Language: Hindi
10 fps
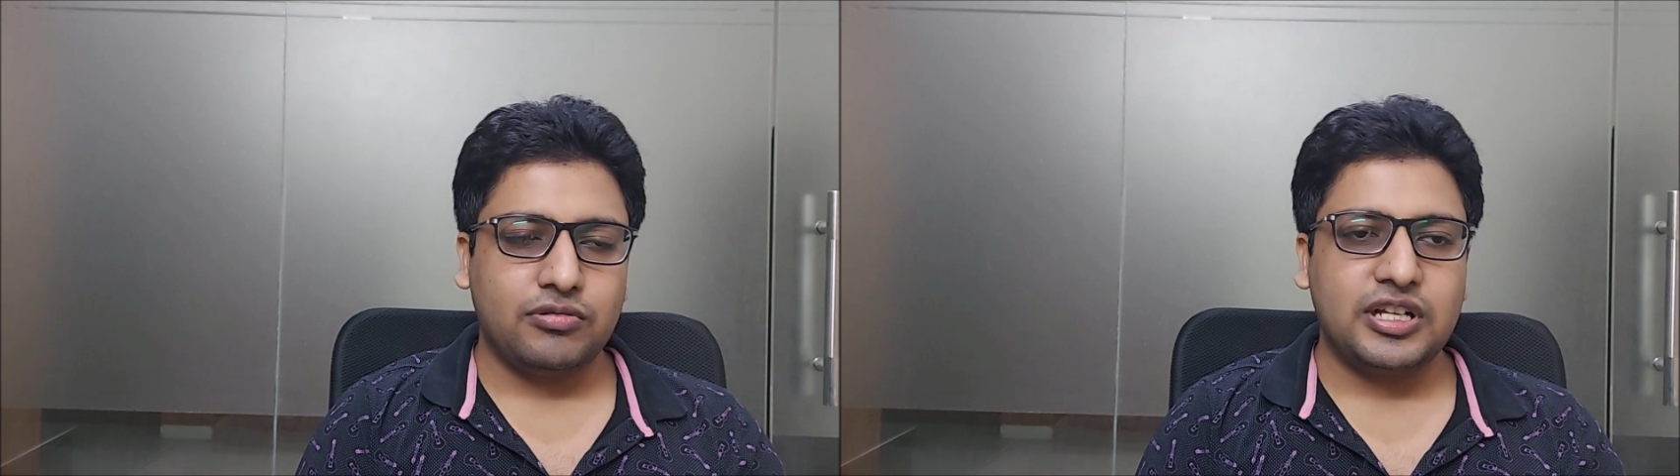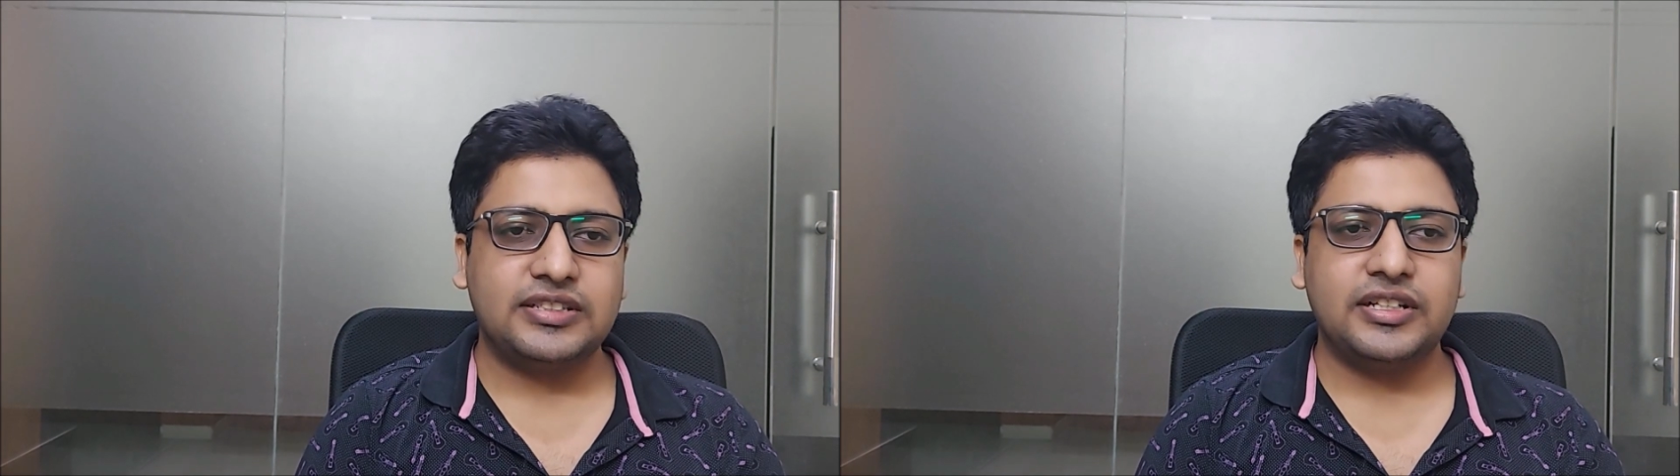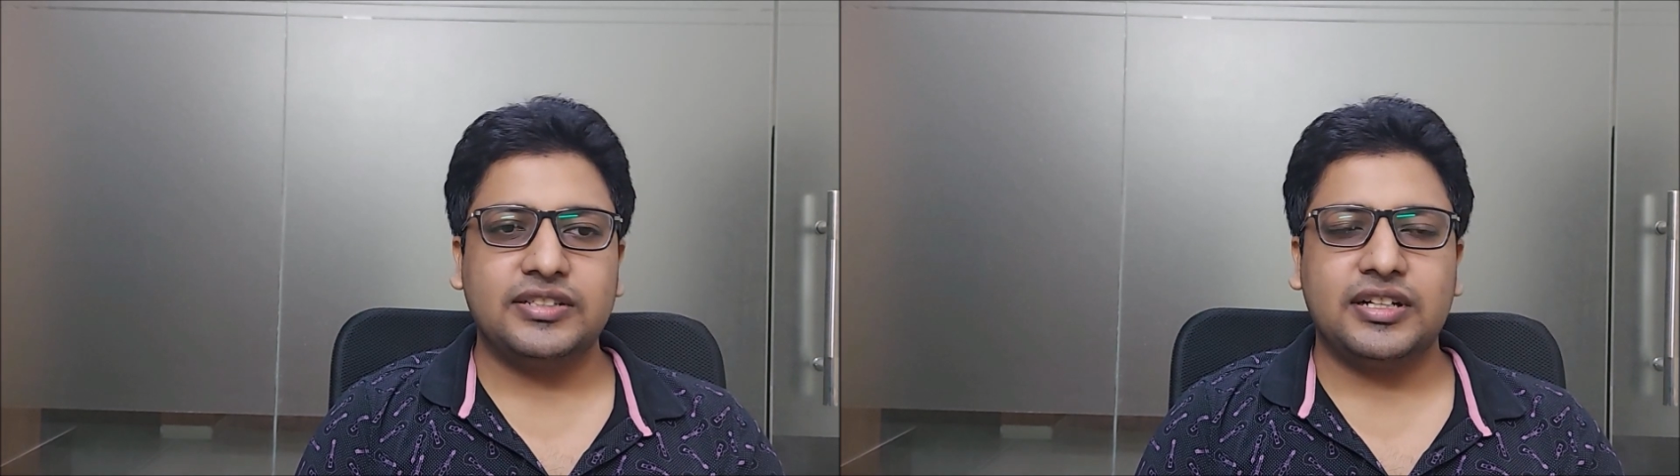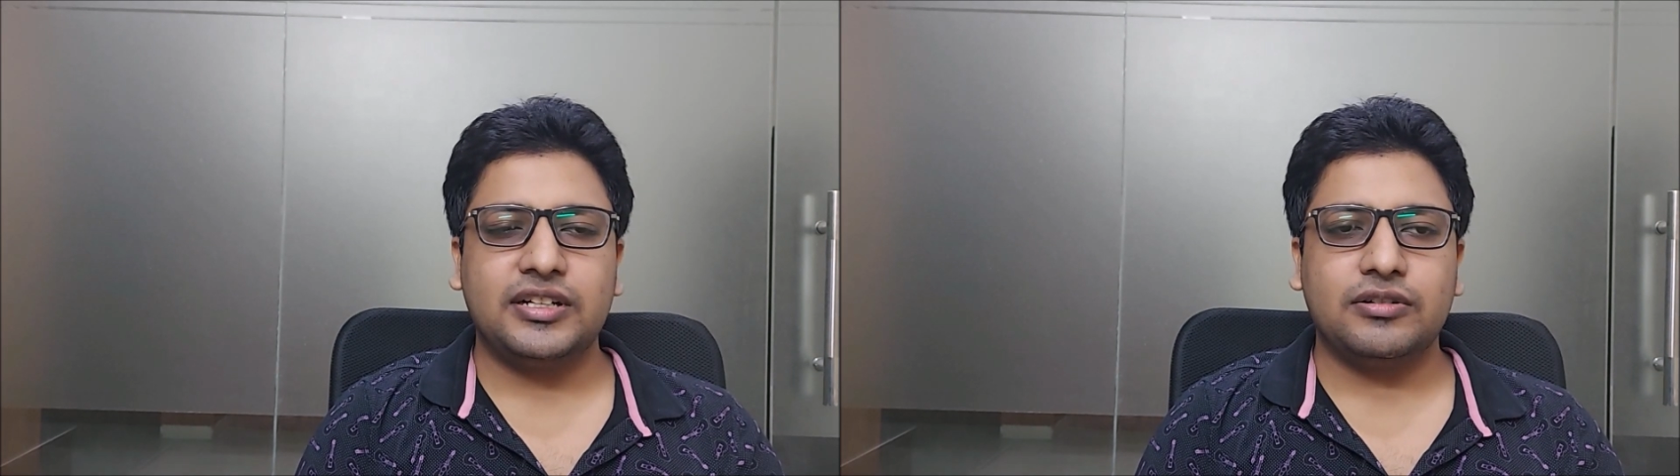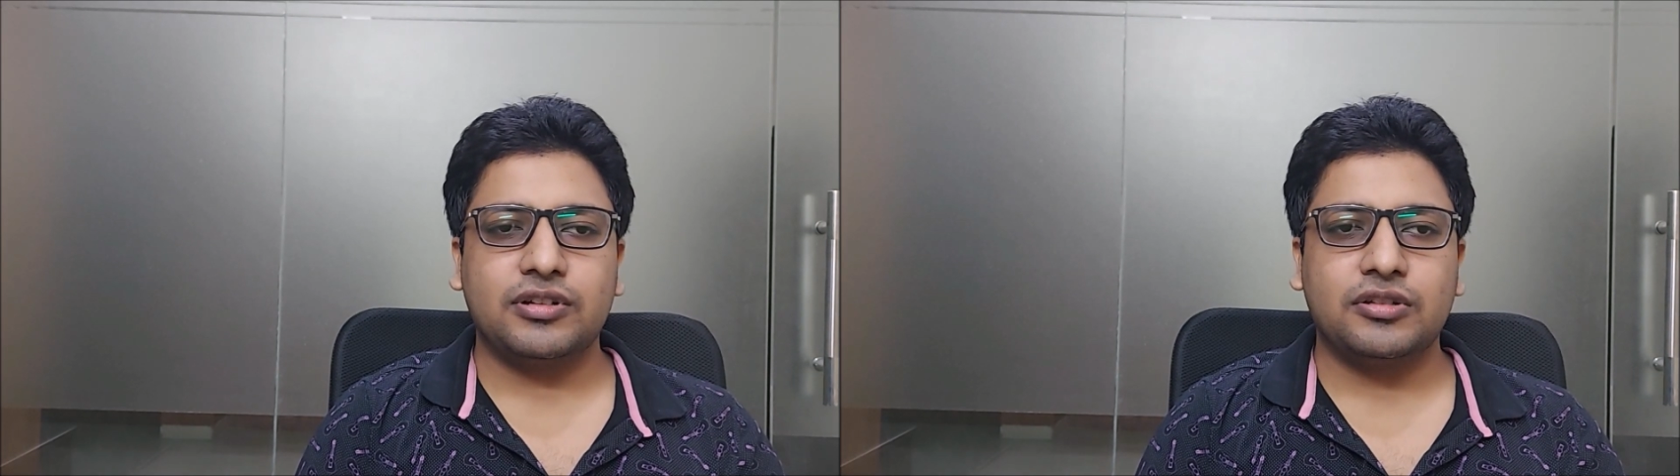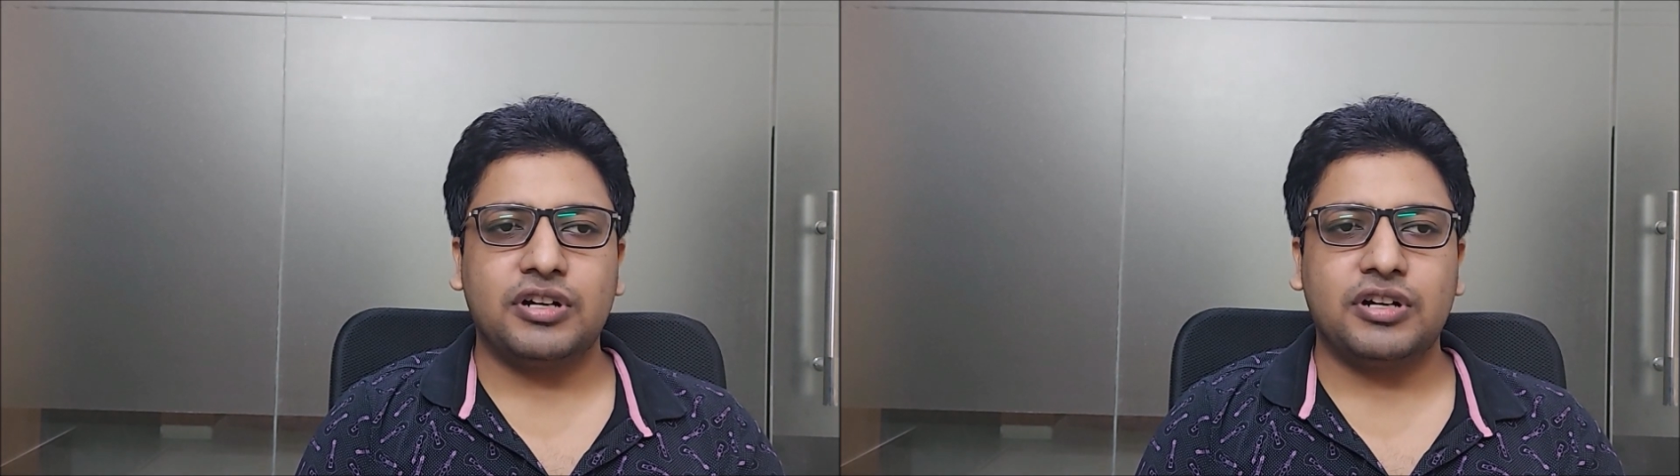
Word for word: हुडा सिटी सेंटर हो गया